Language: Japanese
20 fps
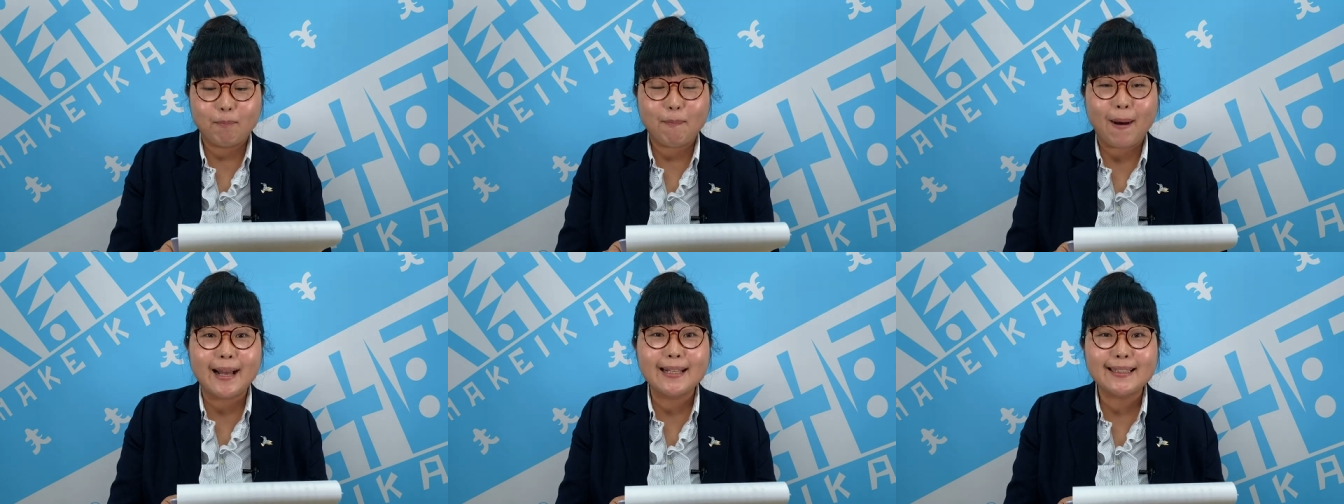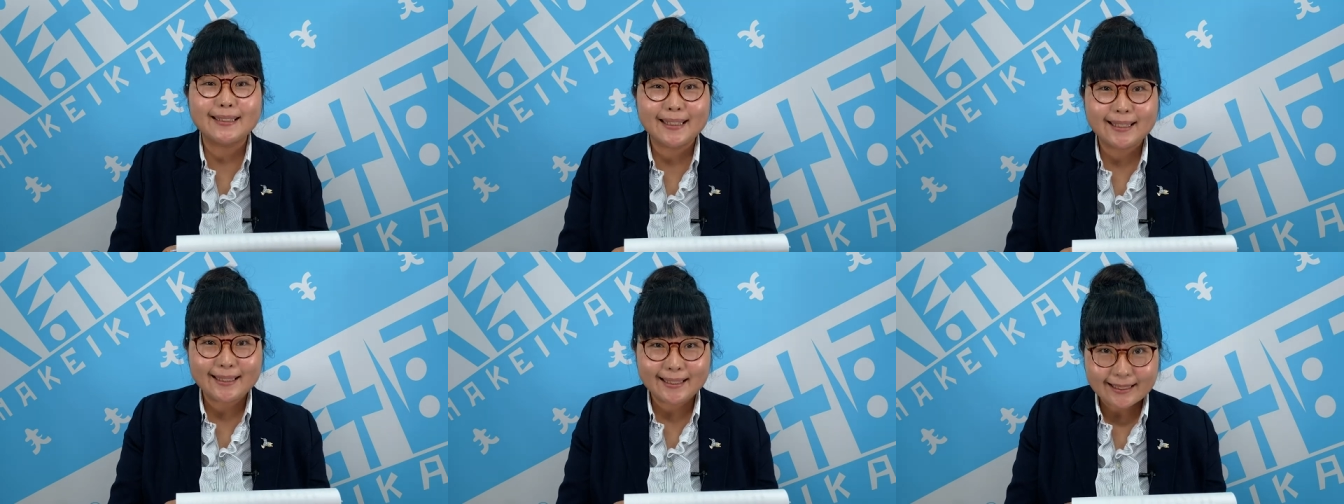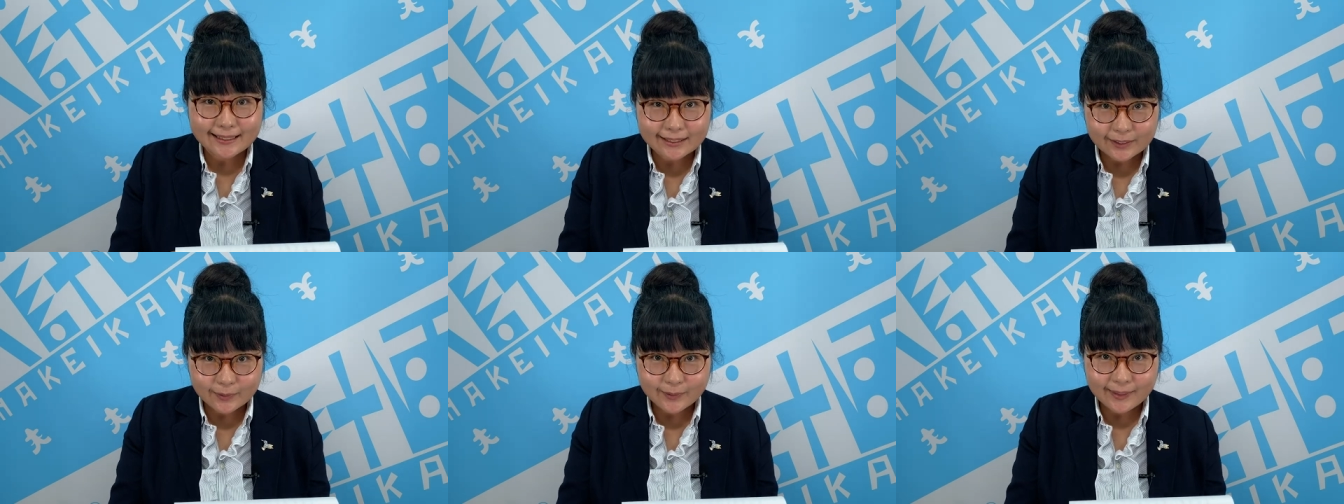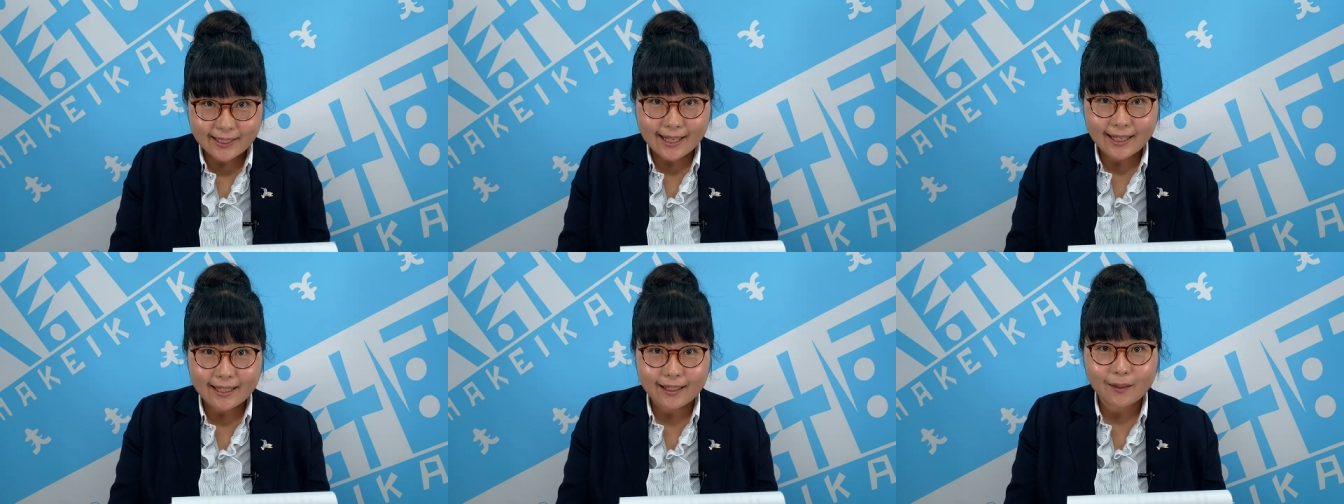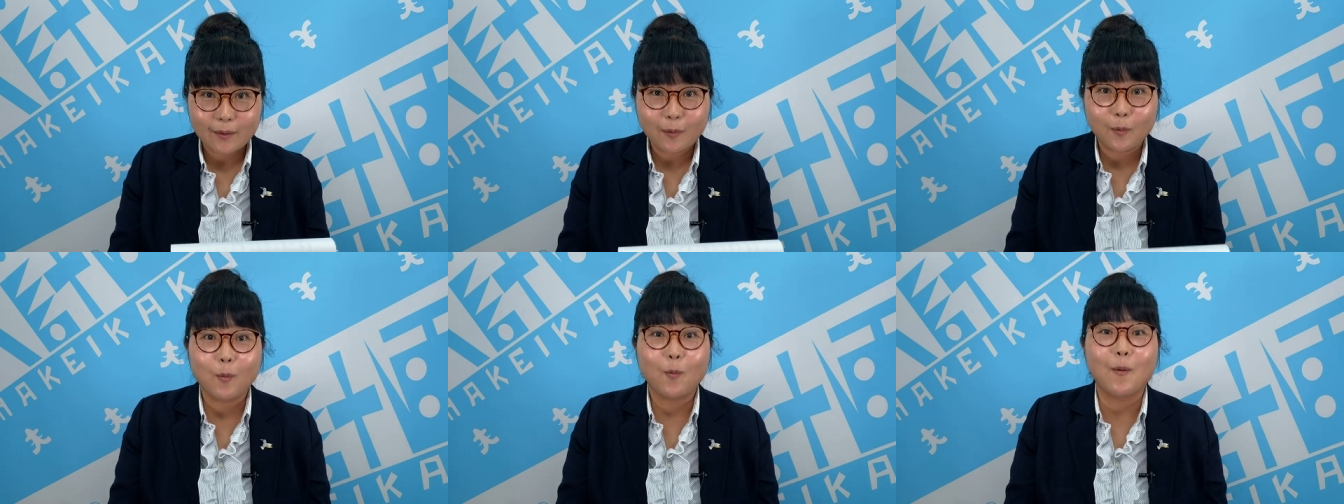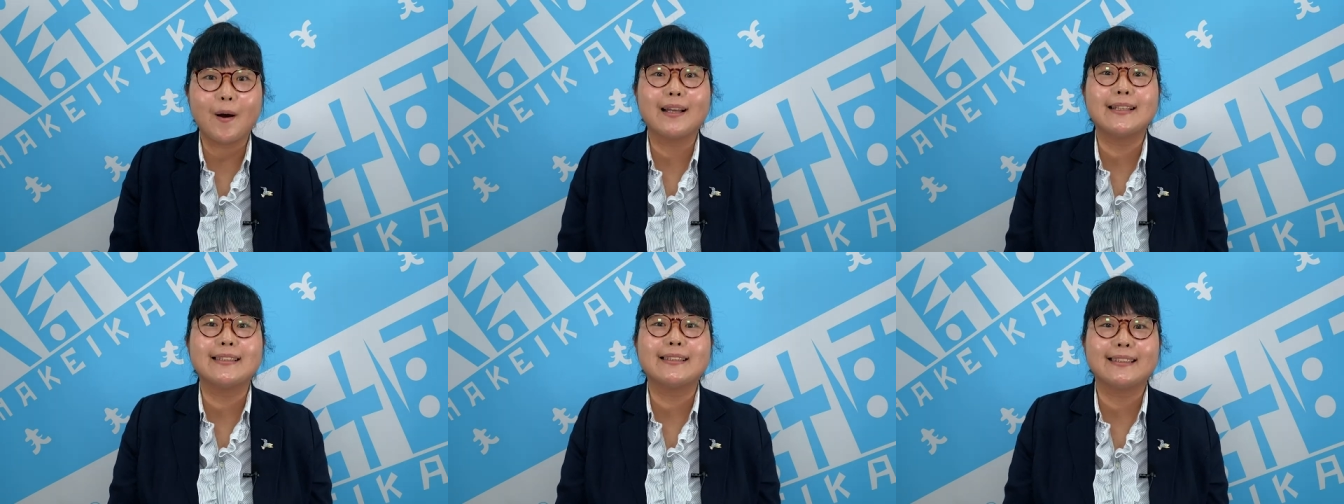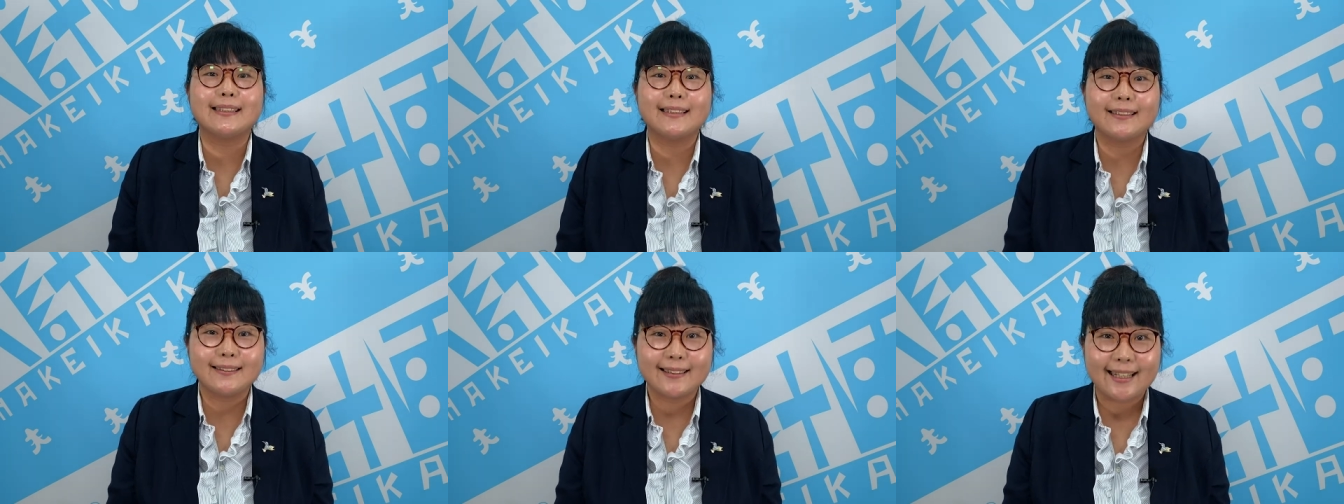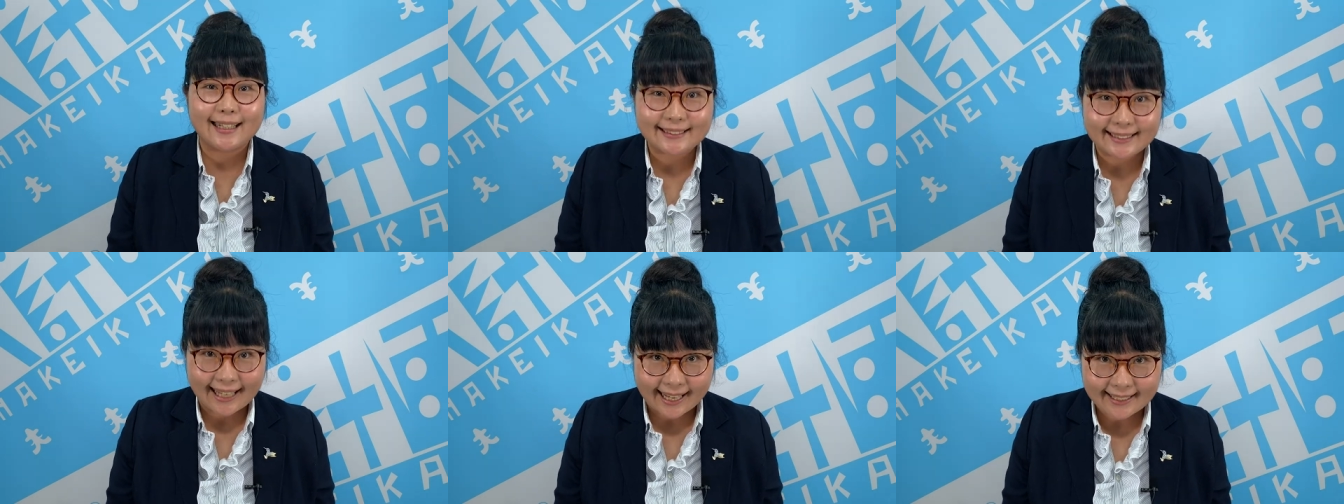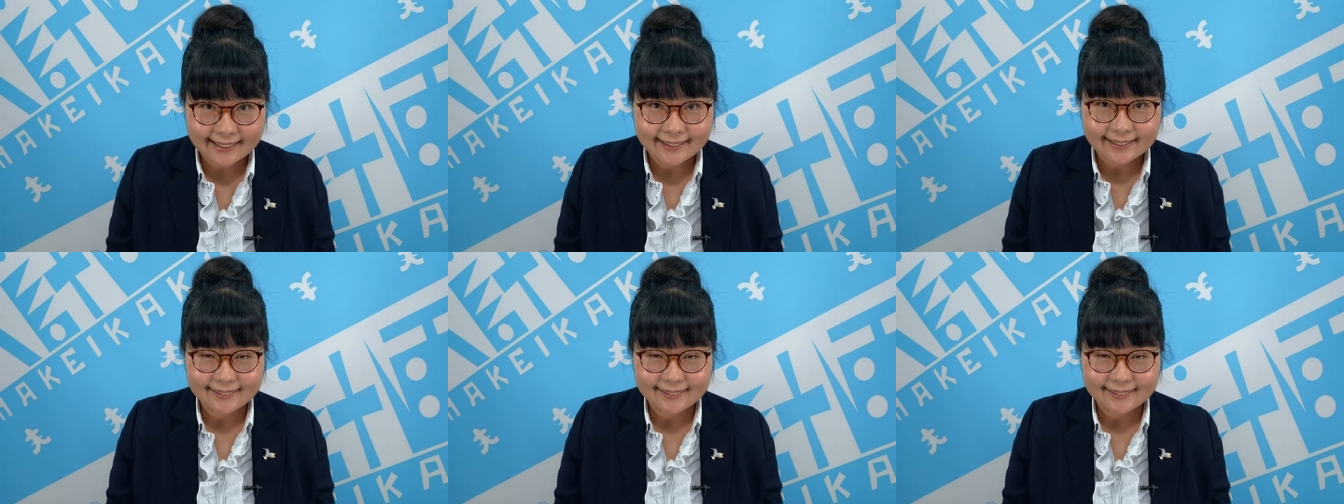万全ですのでご安心ください。